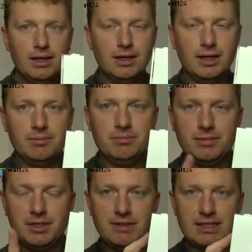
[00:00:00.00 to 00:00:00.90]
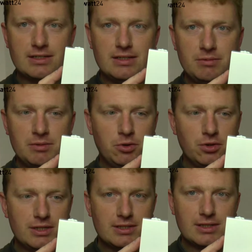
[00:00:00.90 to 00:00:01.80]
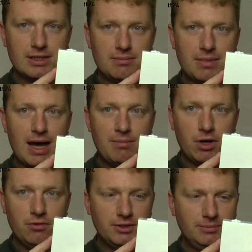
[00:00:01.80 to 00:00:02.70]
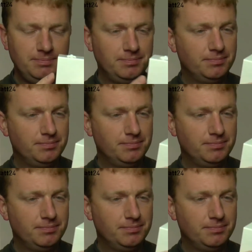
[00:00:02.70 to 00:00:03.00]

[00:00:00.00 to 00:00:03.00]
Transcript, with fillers: Ähm, ich werde das gesamte Produkt jetzt ähm, einmal öffnen.